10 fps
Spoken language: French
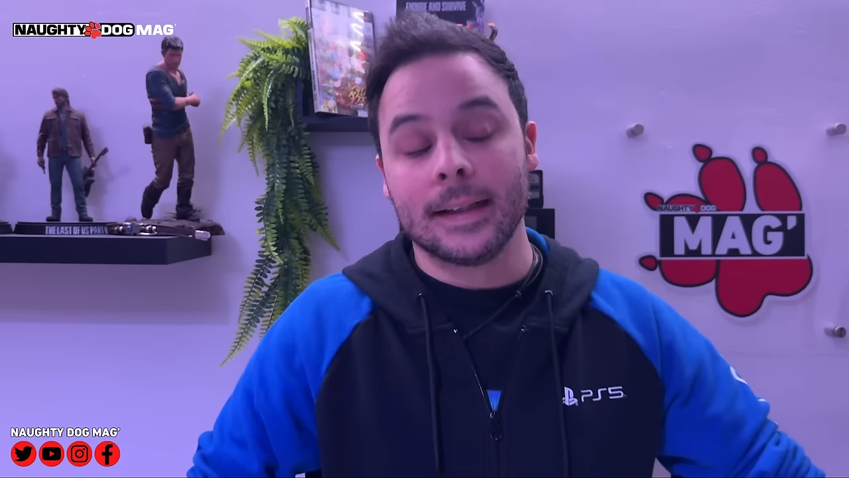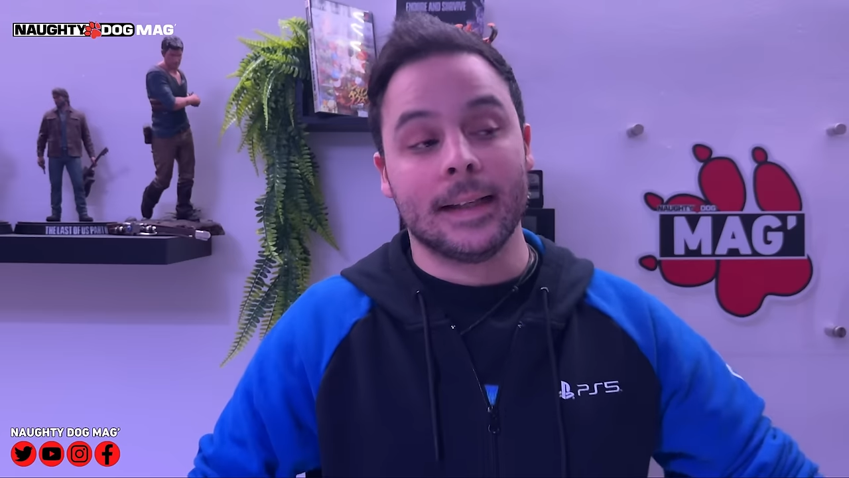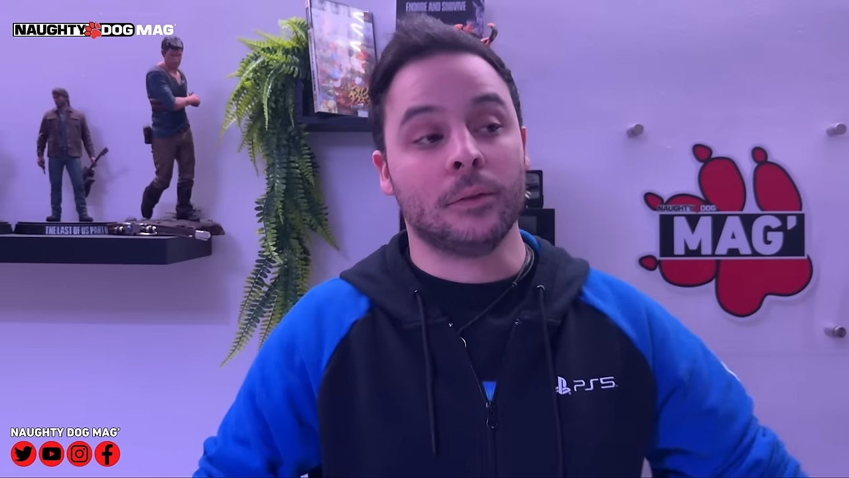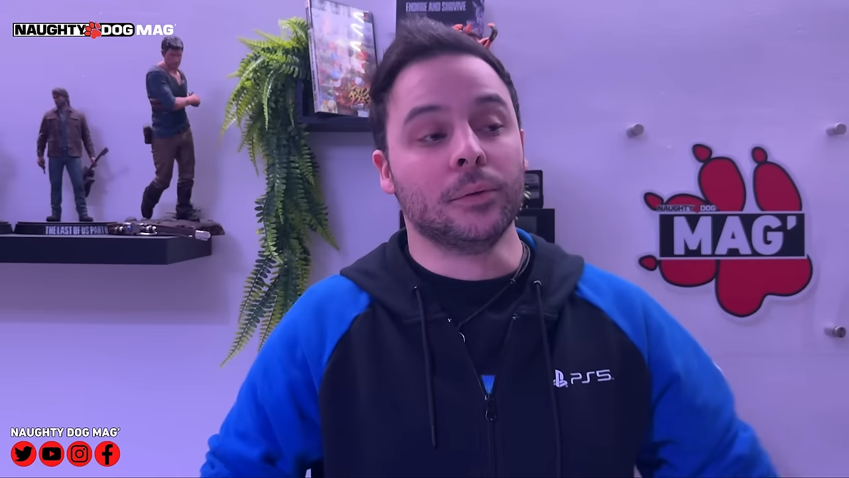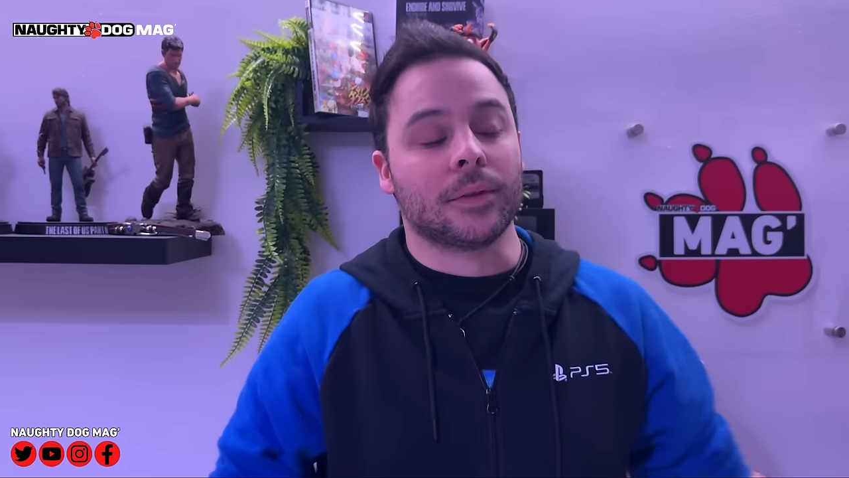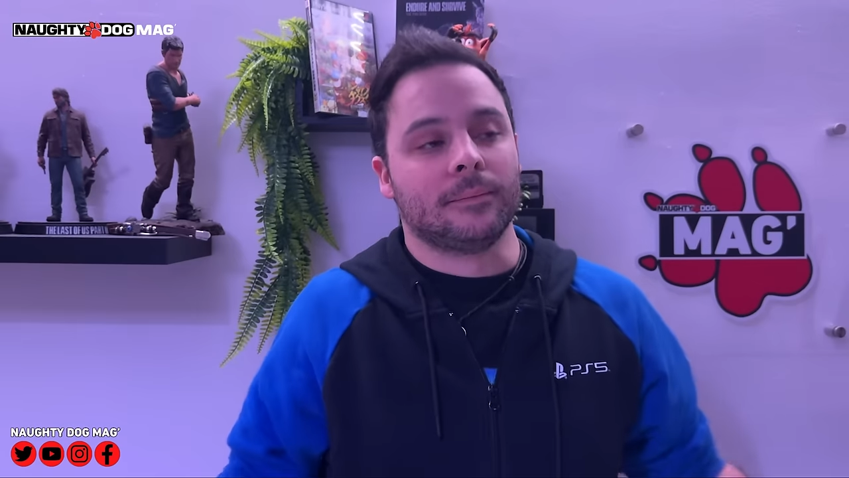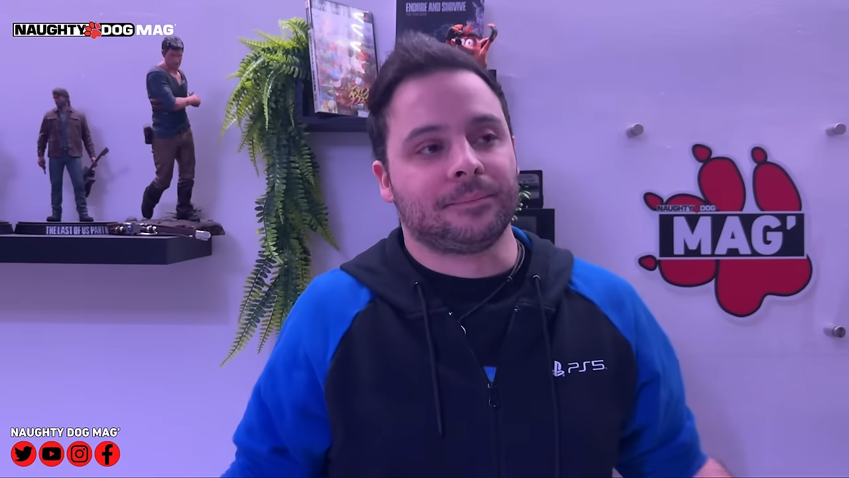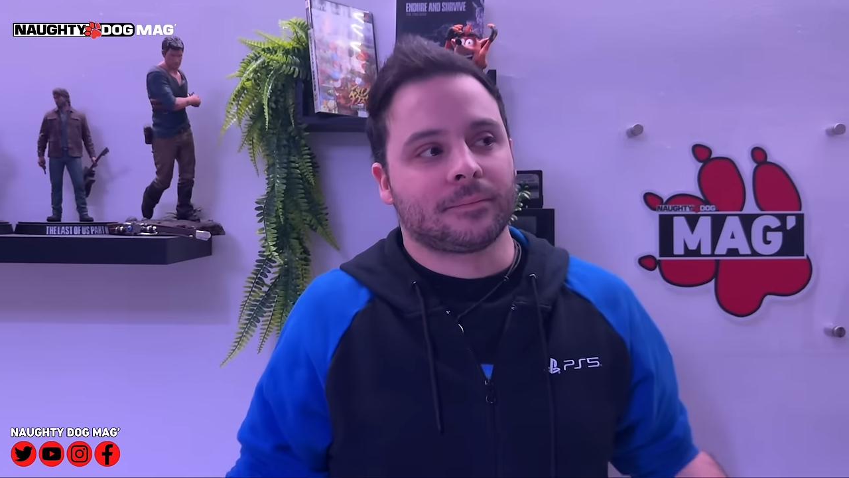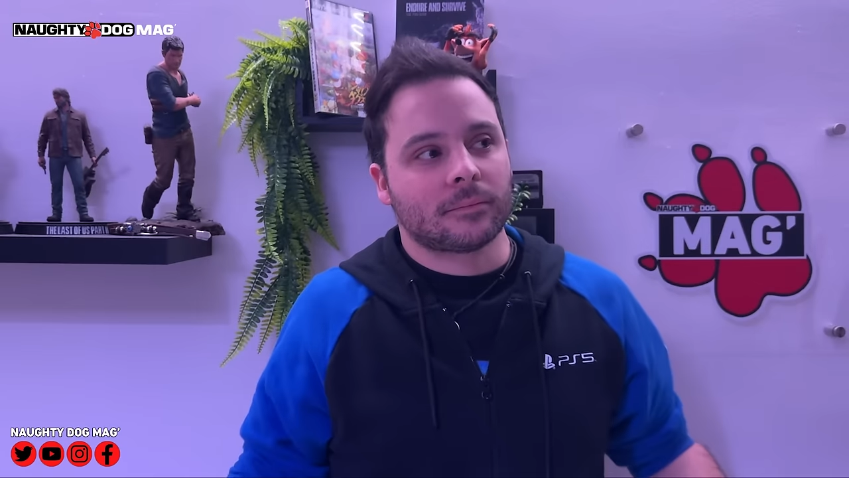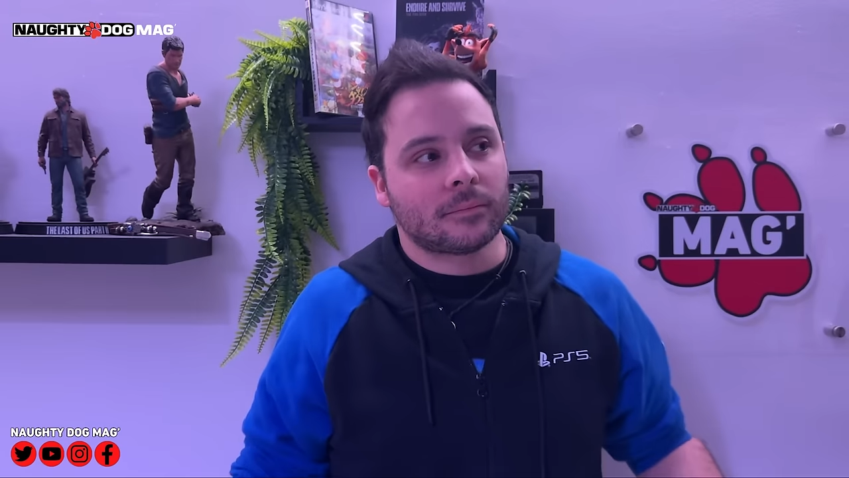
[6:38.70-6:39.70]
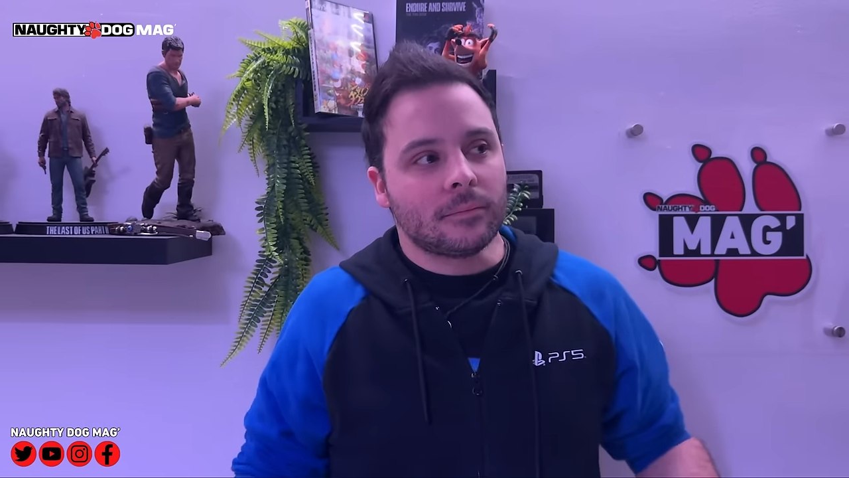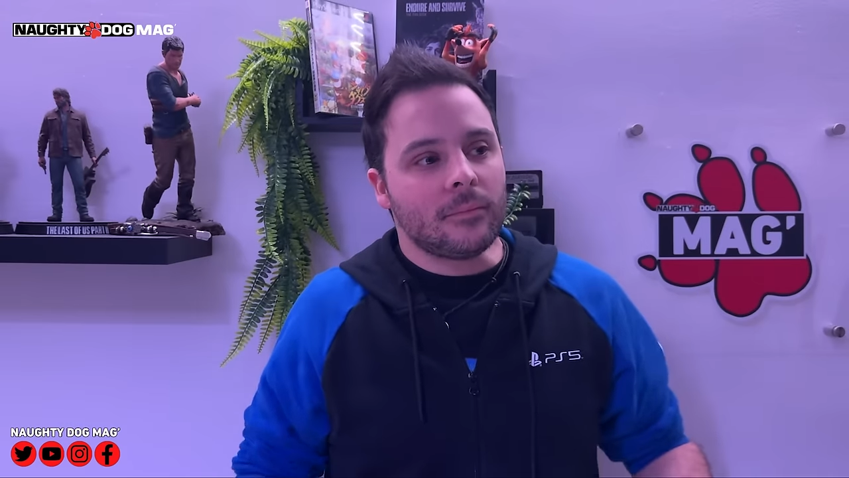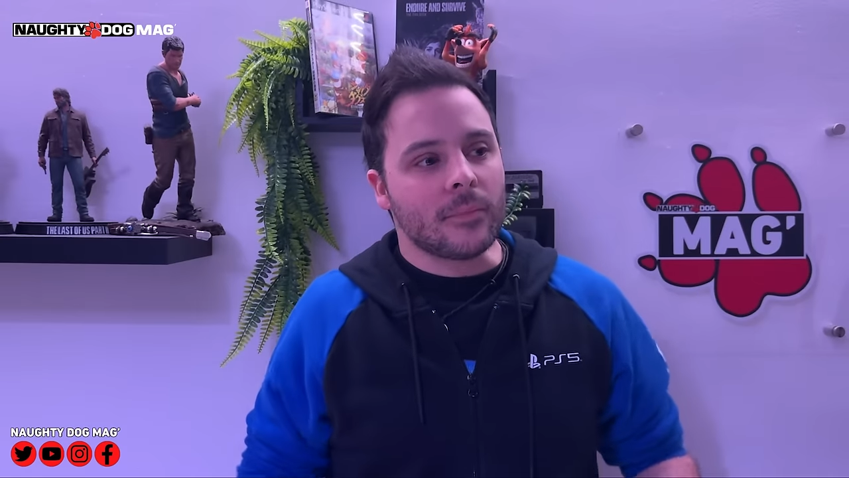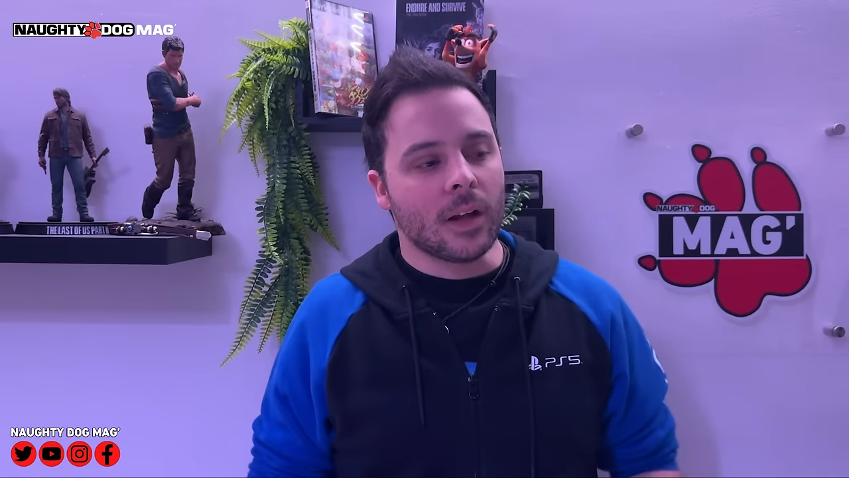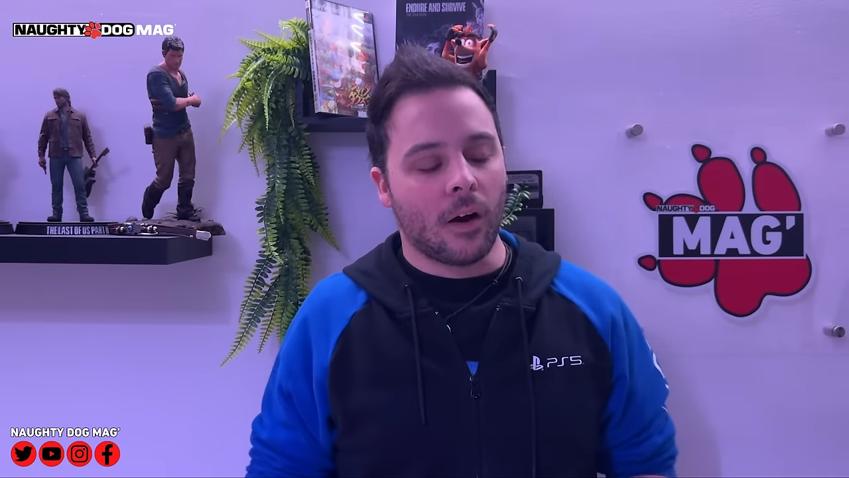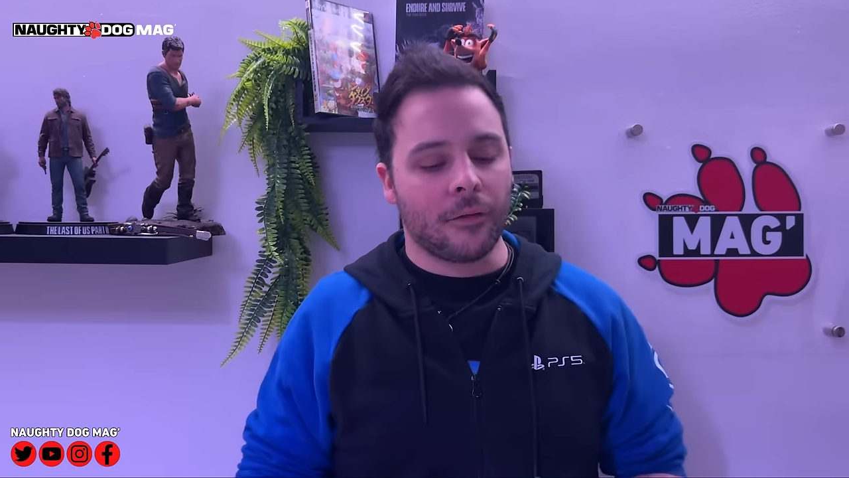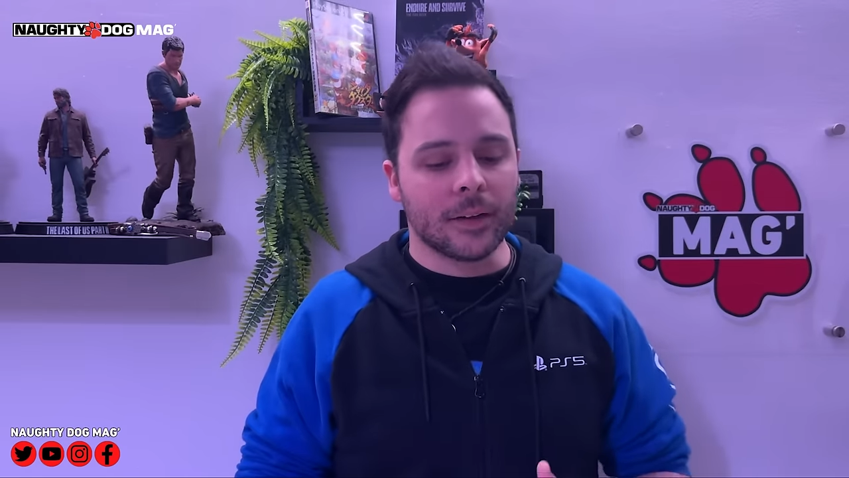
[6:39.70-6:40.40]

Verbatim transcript: Écoute, en